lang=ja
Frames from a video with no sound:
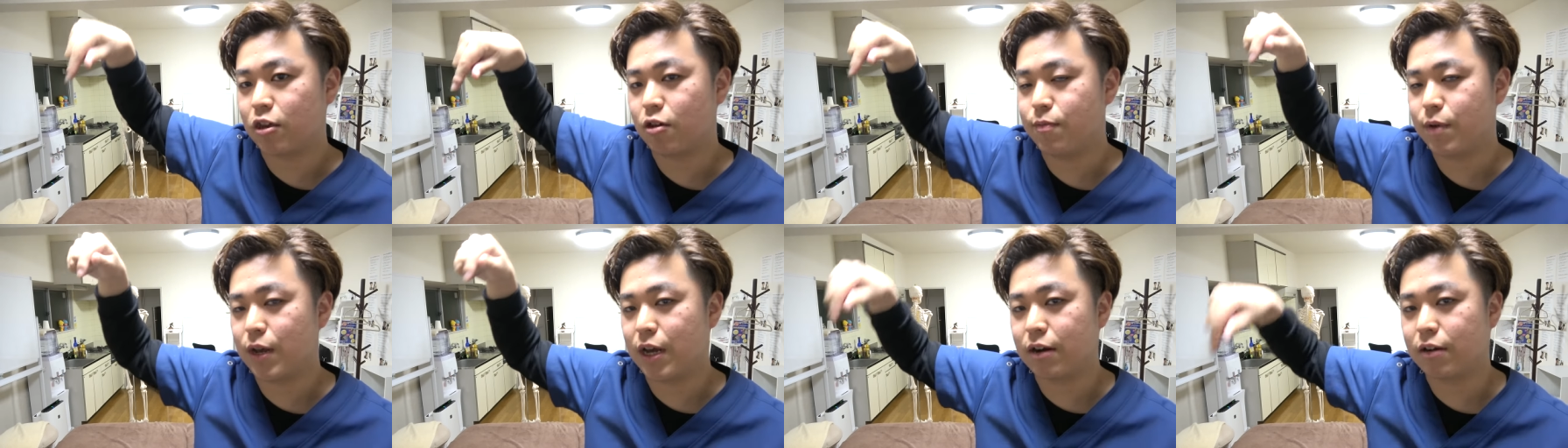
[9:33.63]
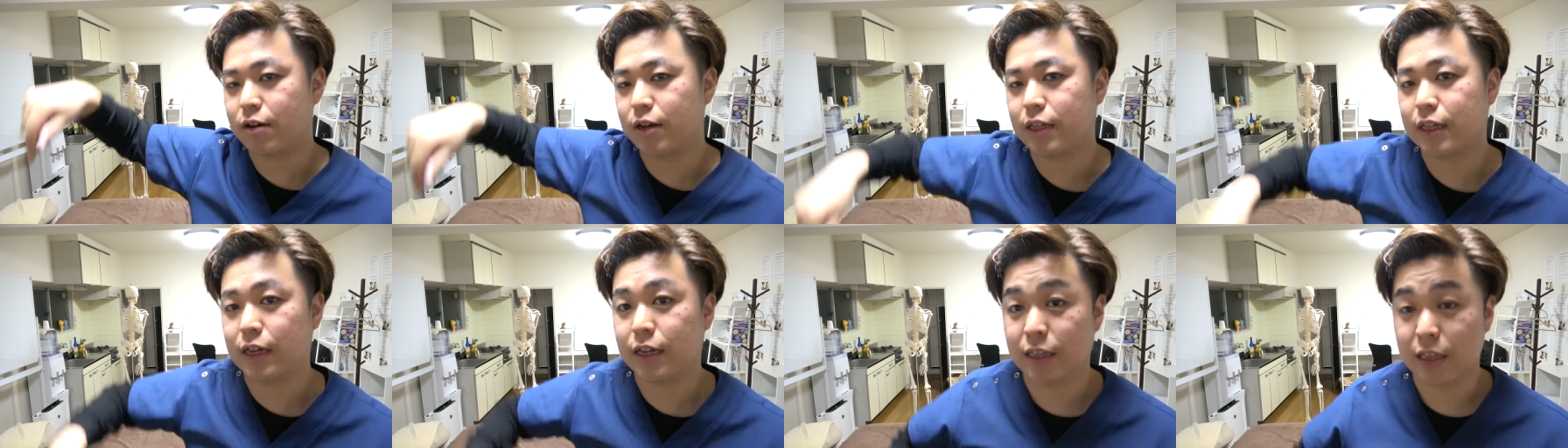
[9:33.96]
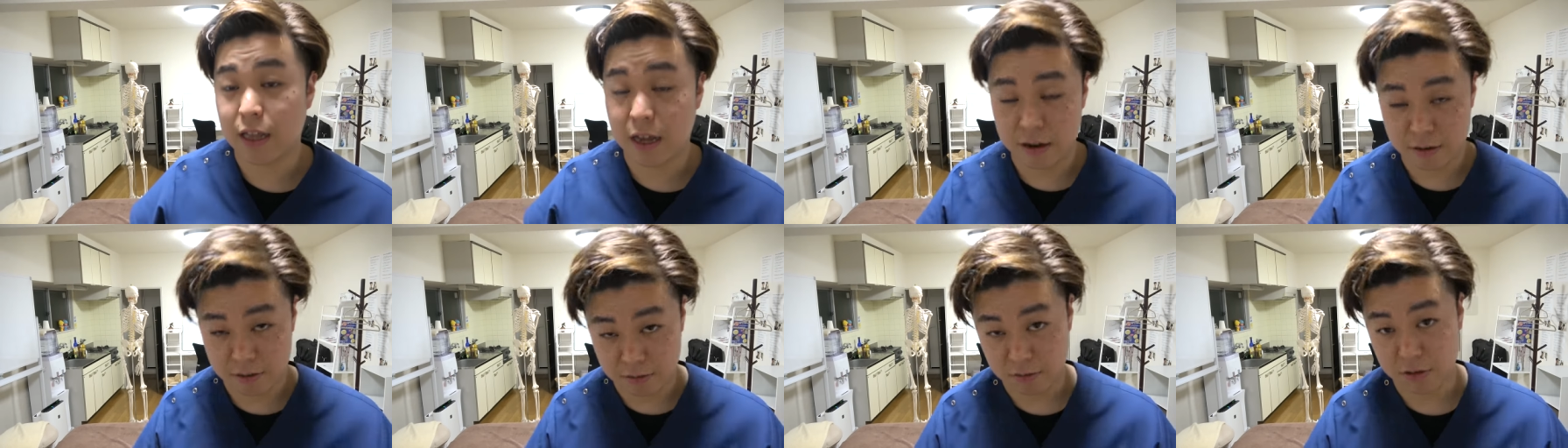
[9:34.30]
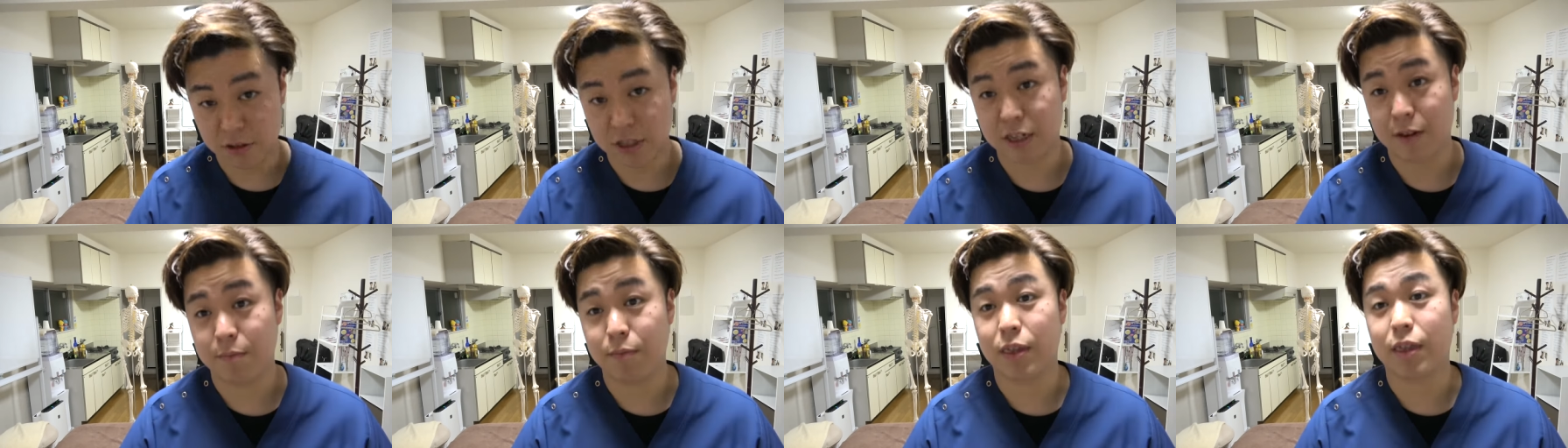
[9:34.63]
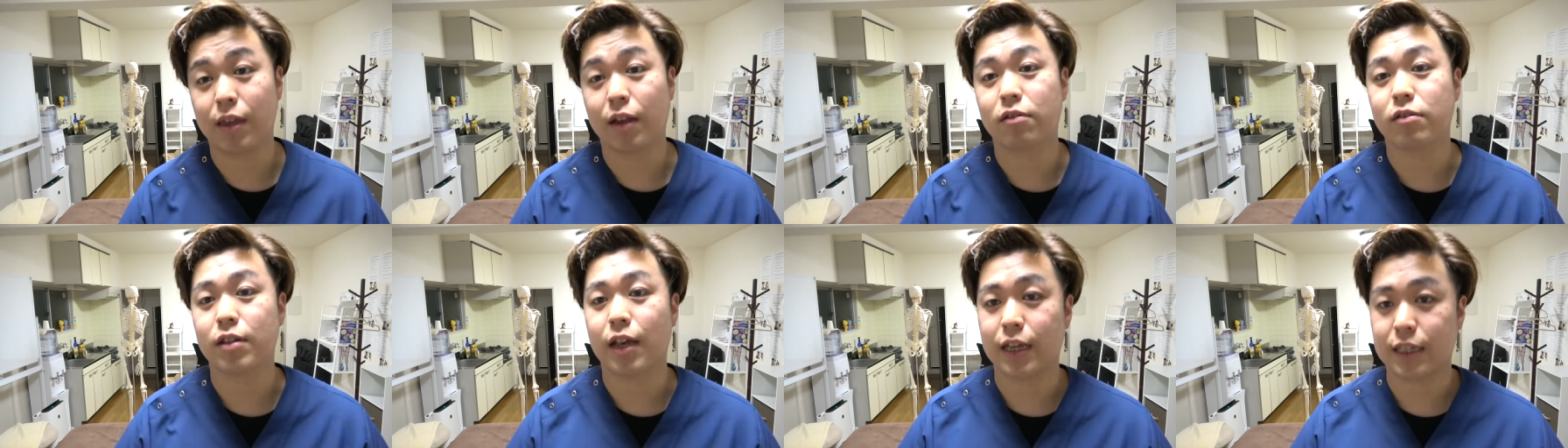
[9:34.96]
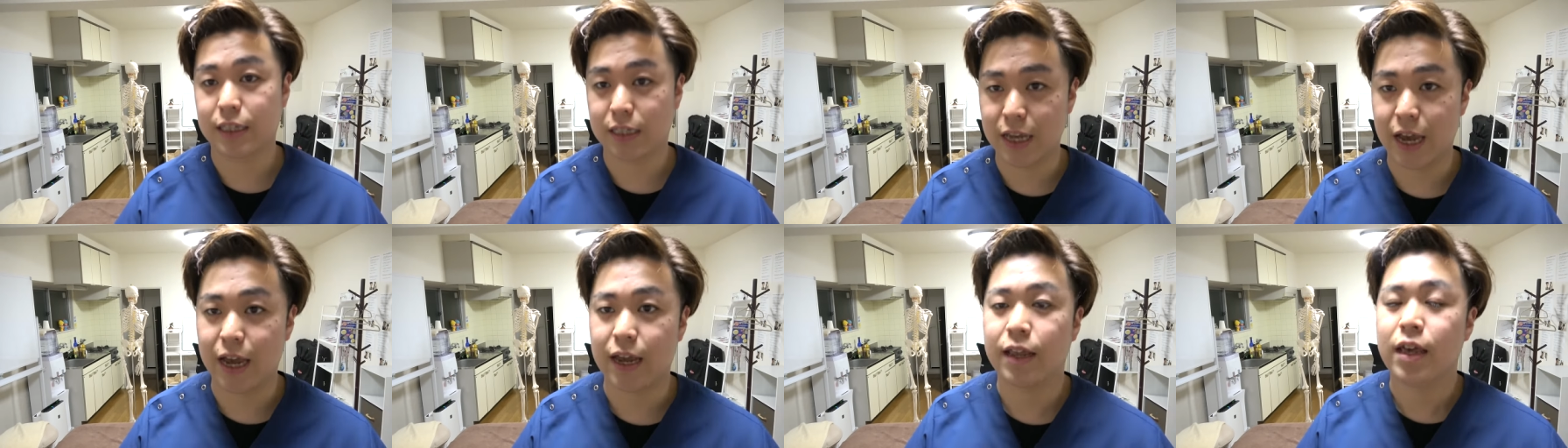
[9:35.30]
興味がある方はダウンロードしてみてくだ
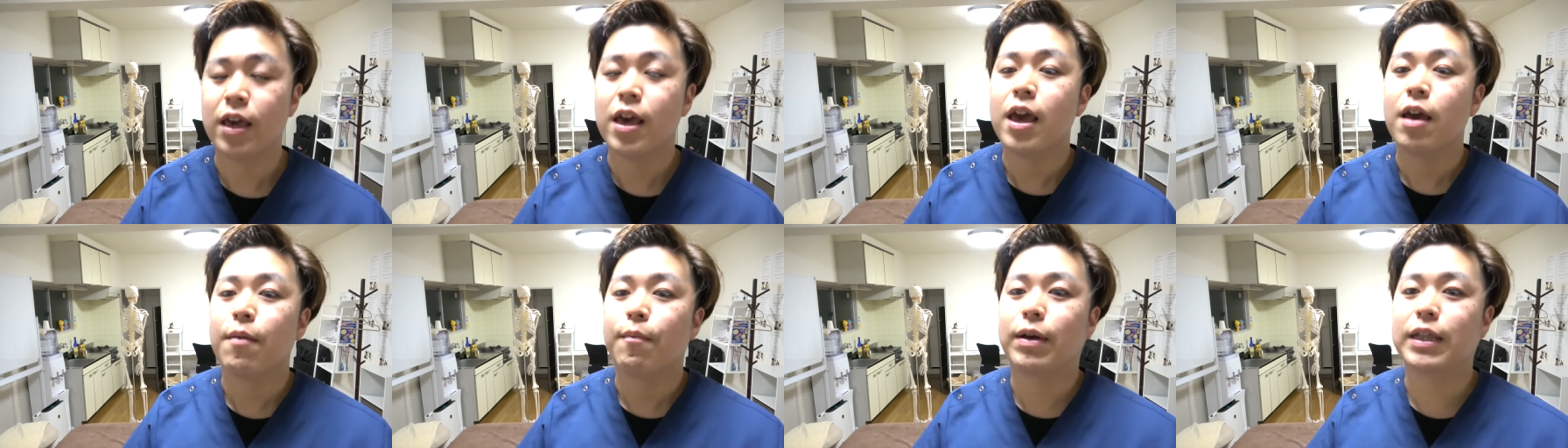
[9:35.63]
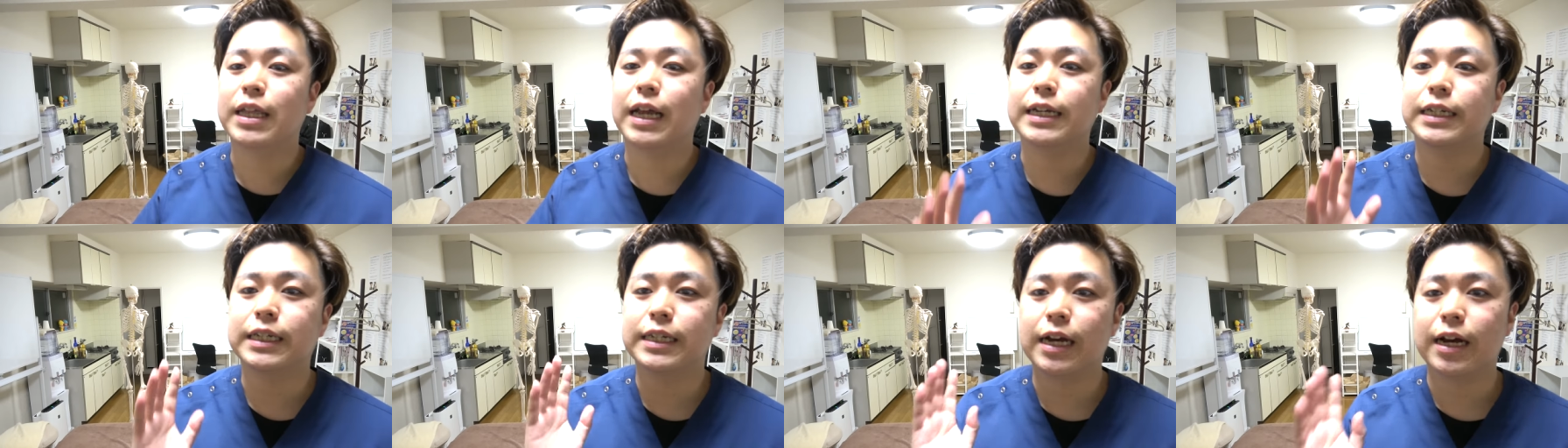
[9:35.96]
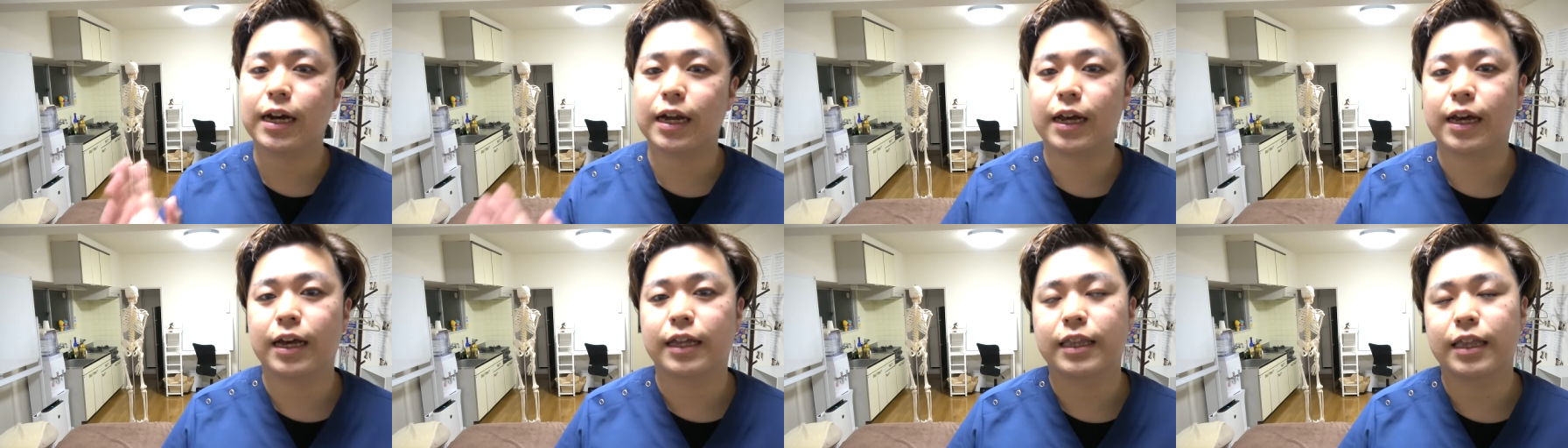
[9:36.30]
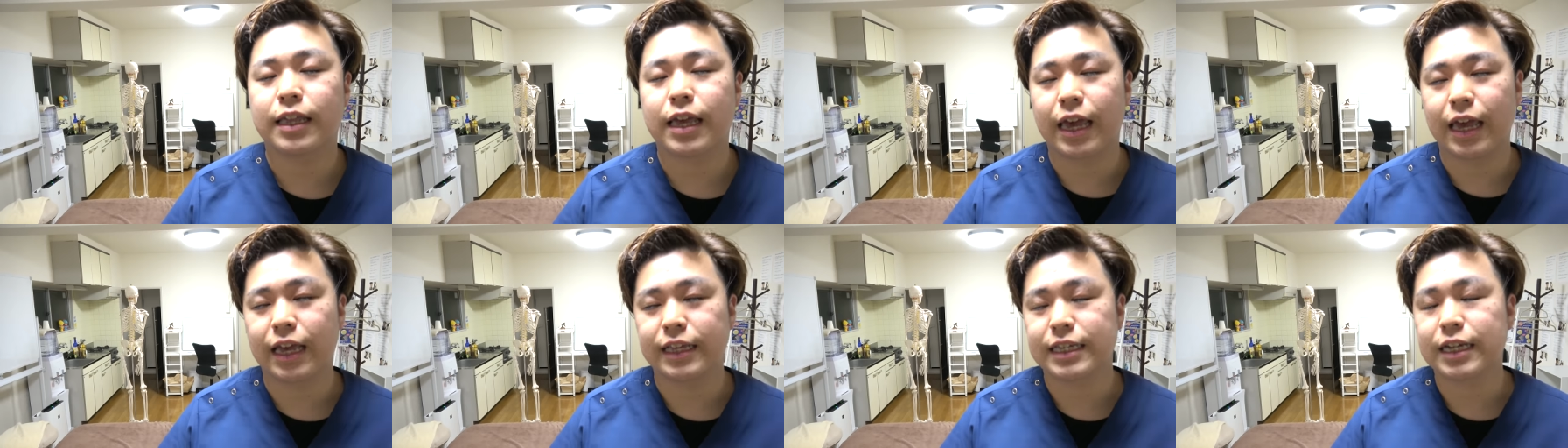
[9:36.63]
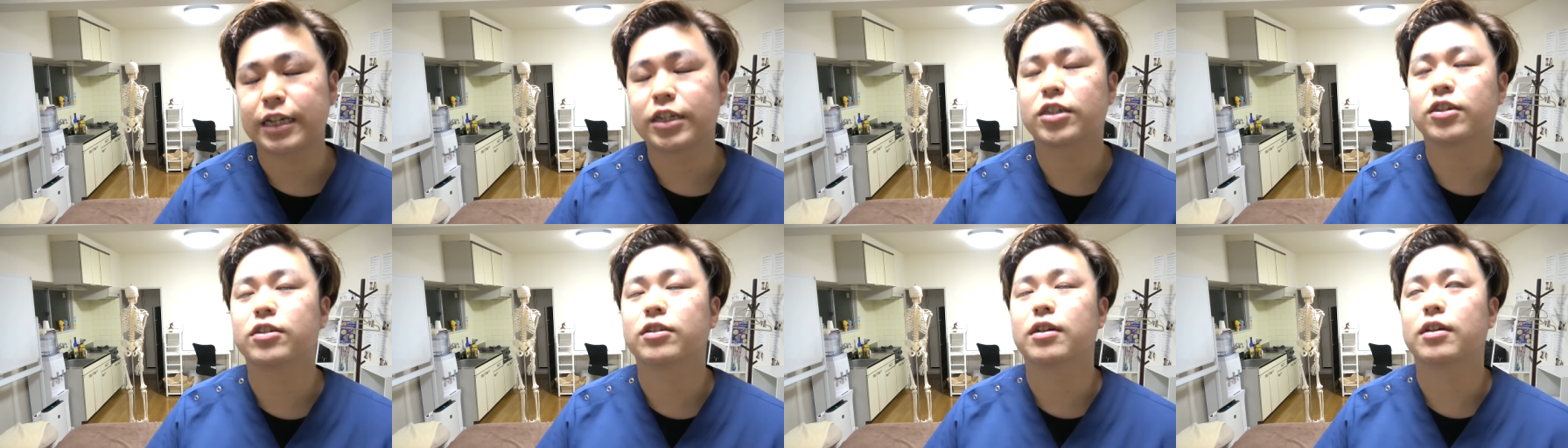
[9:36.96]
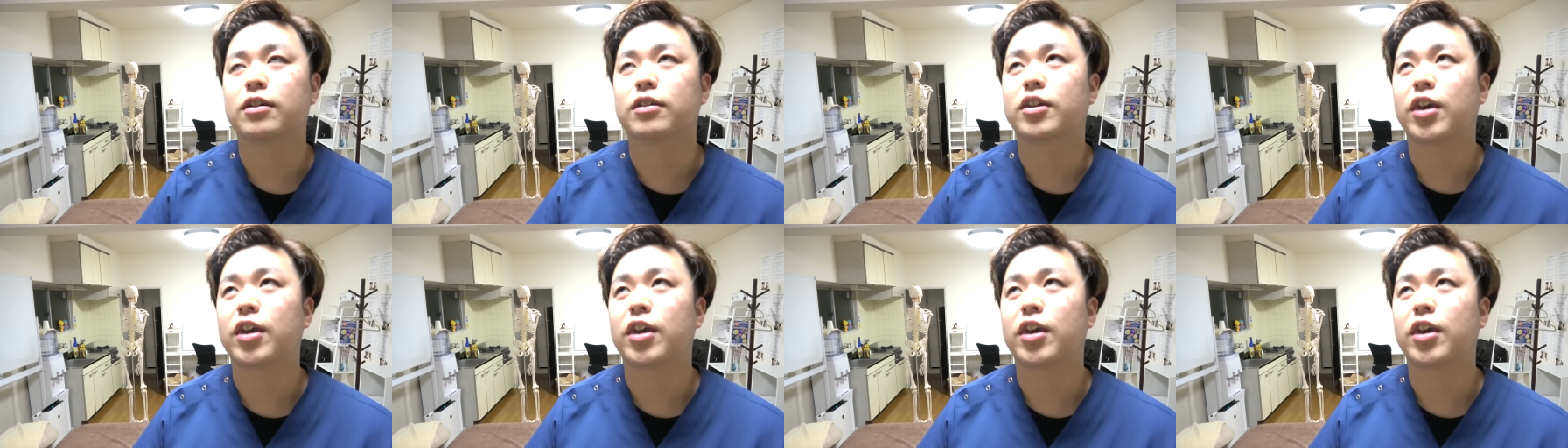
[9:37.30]
さい。また明日から、えー、脊柱、